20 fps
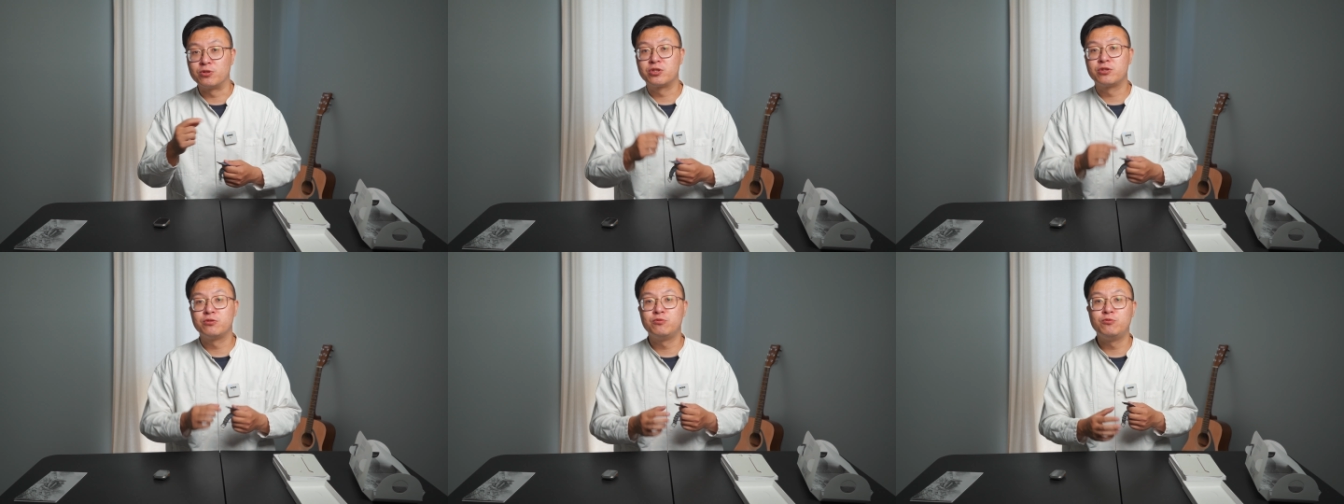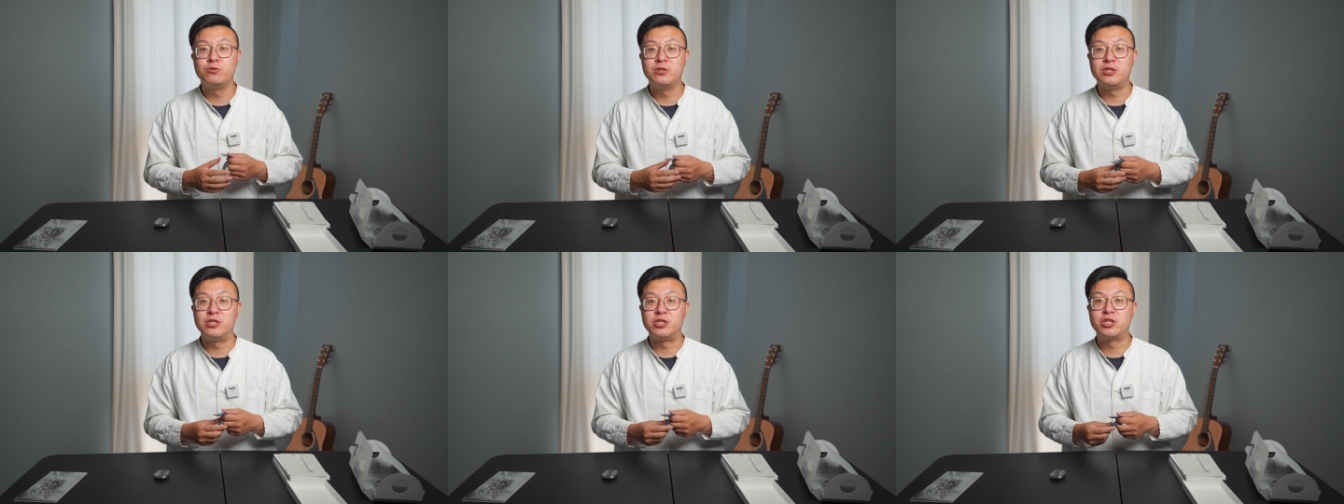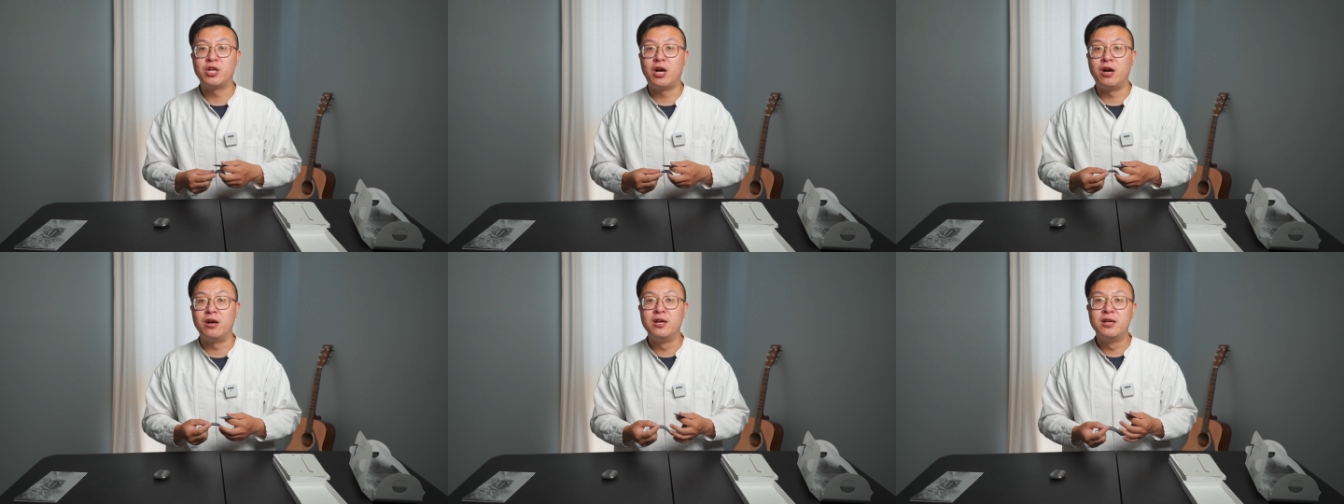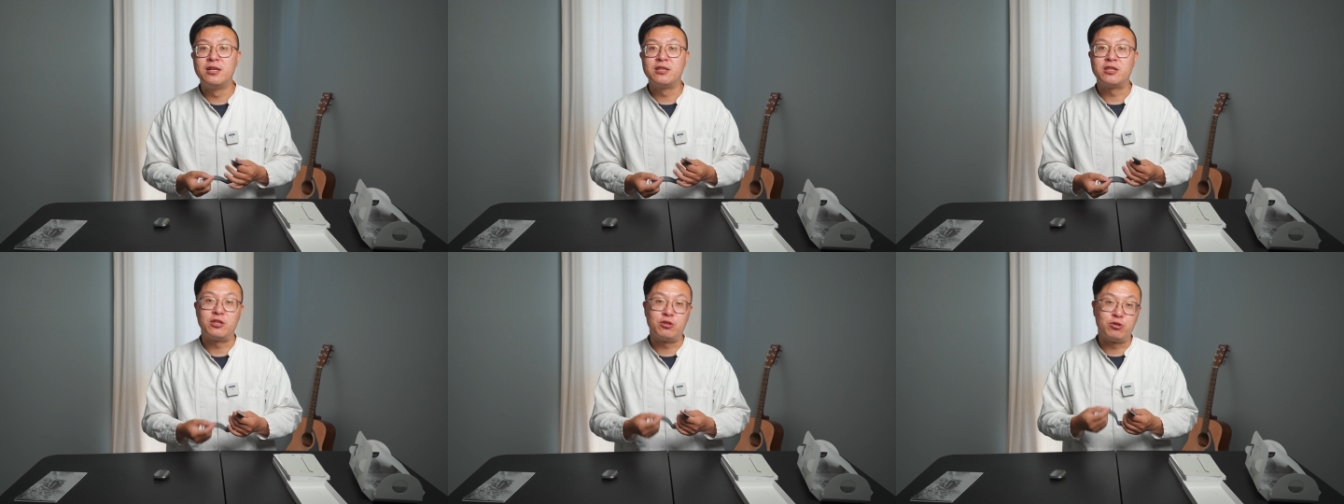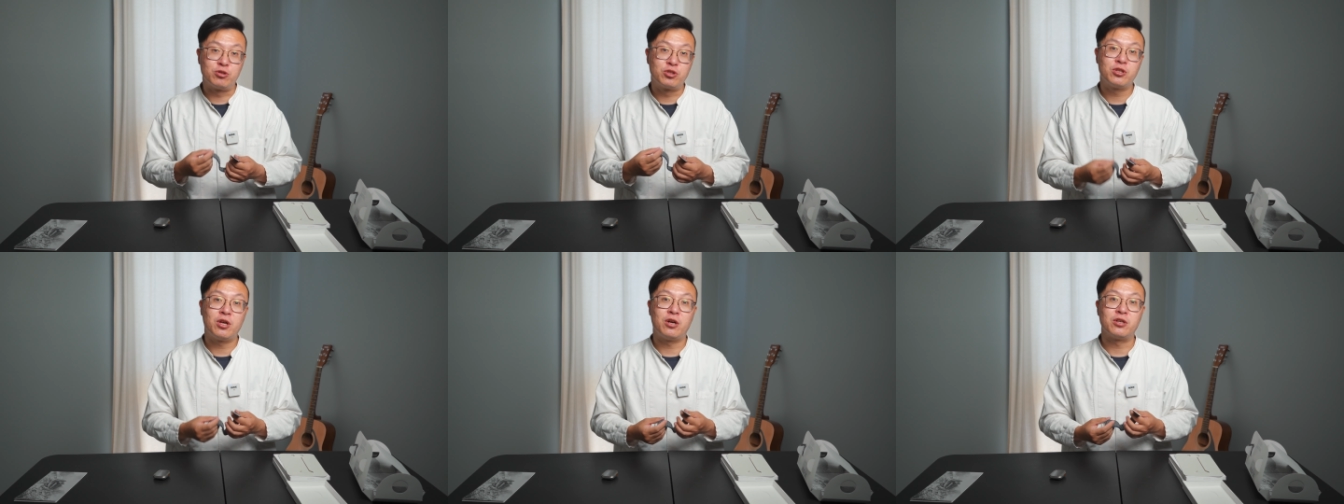十五以上，那
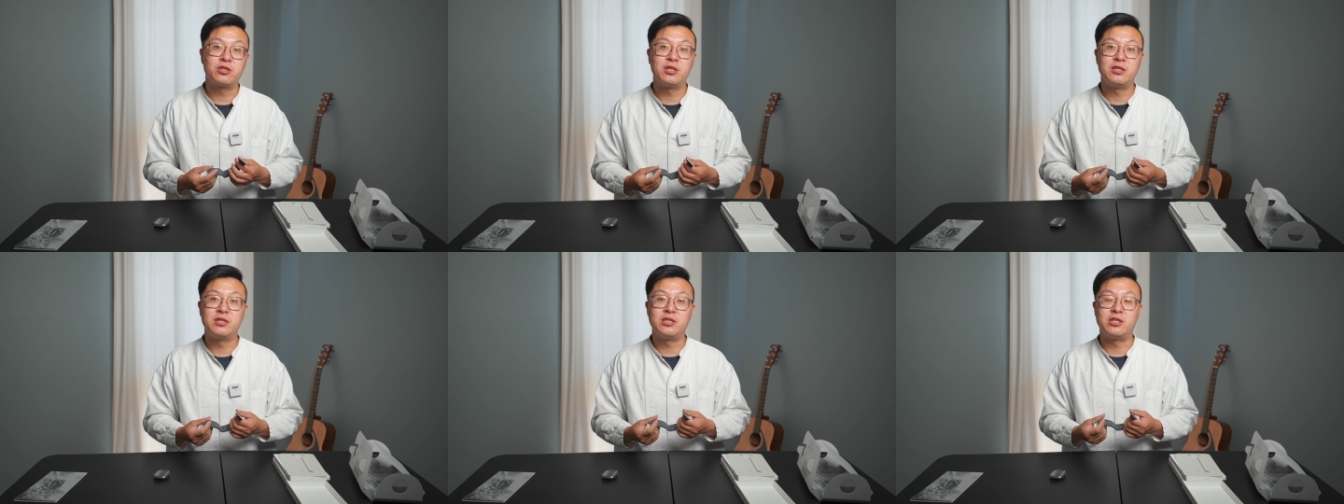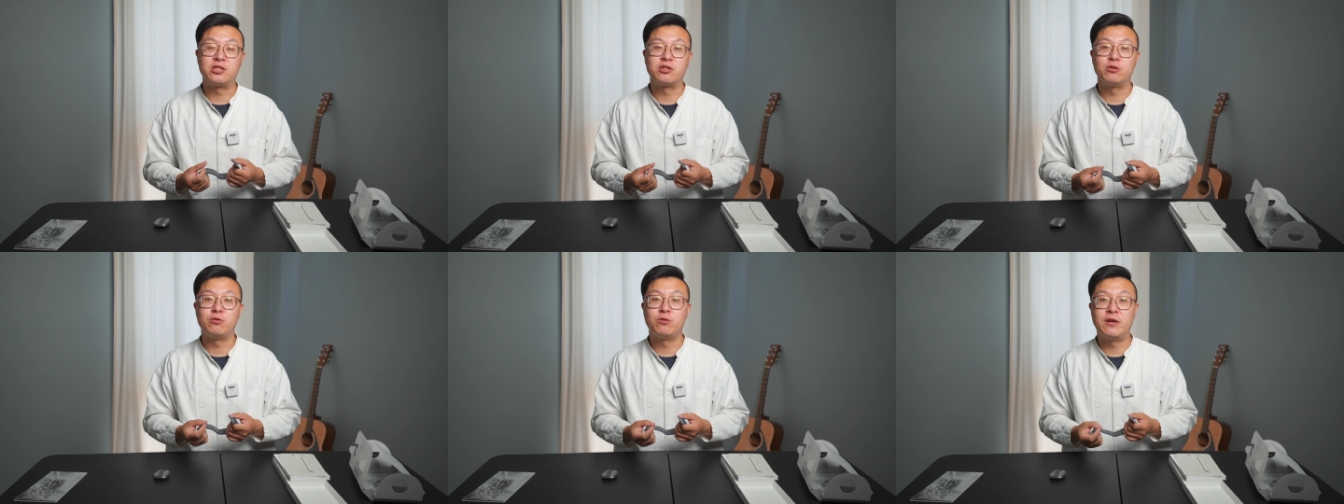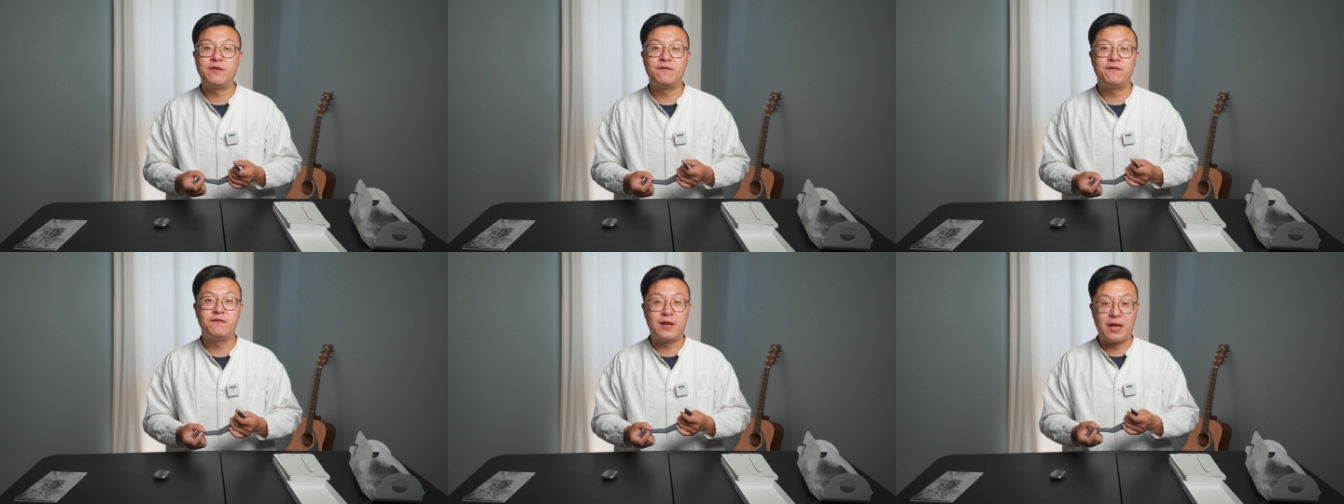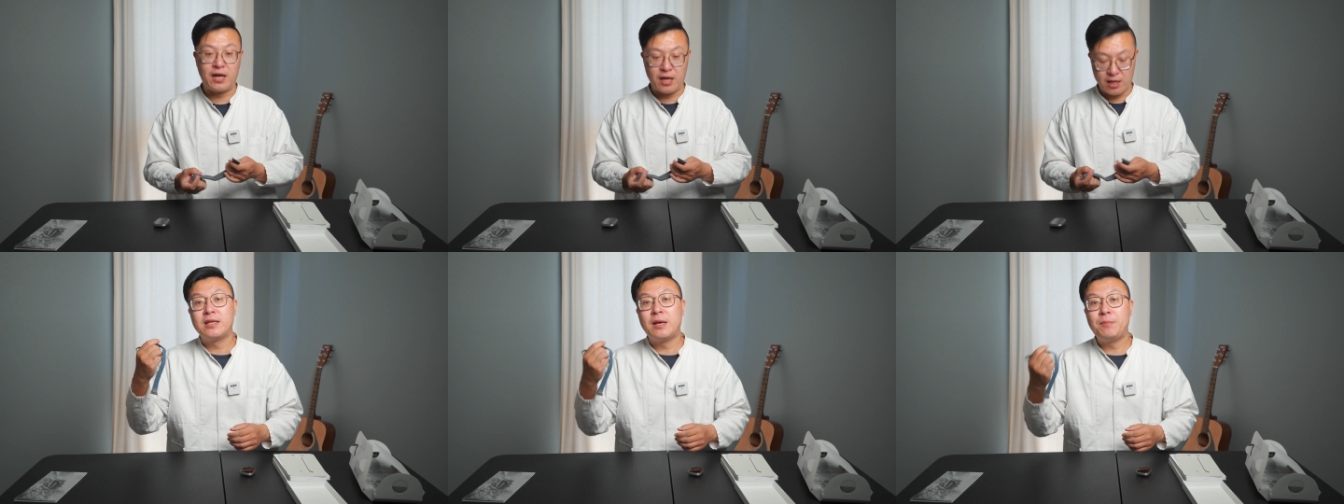就知道身体是恢复了。